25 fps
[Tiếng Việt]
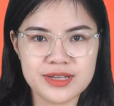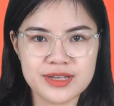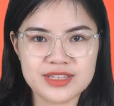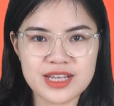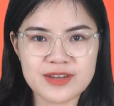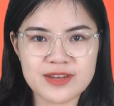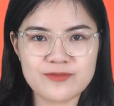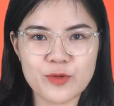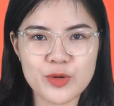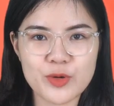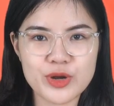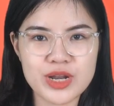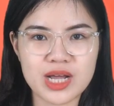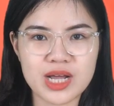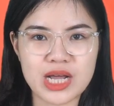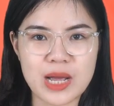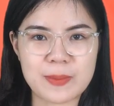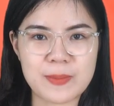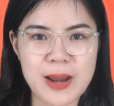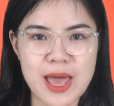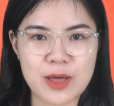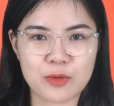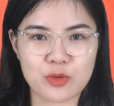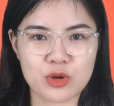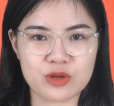Rất vui được
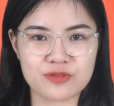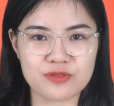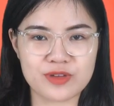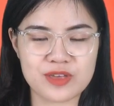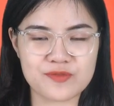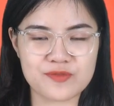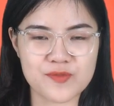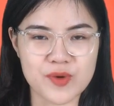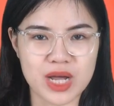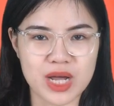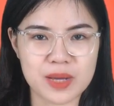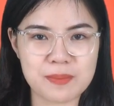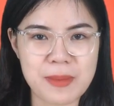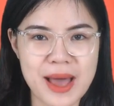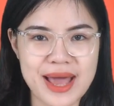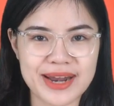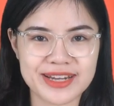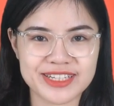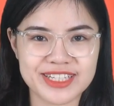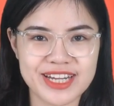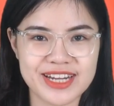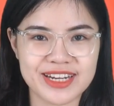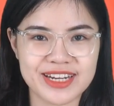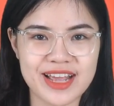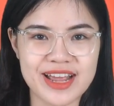gặp lại quý vị và các bạn
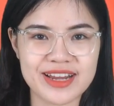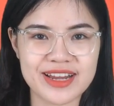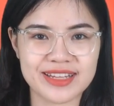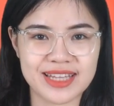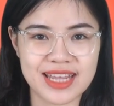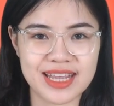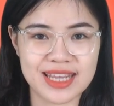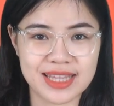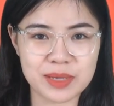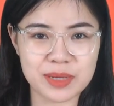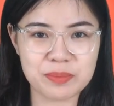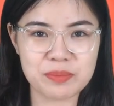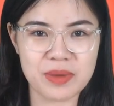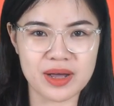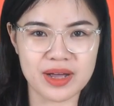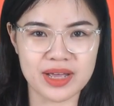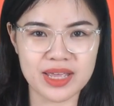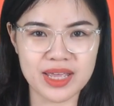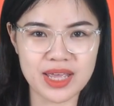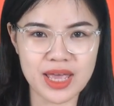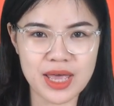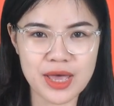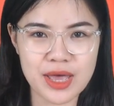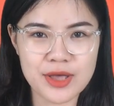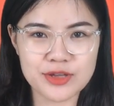trên kênh tin tức
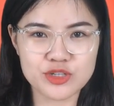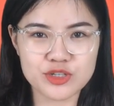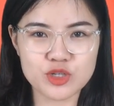mới.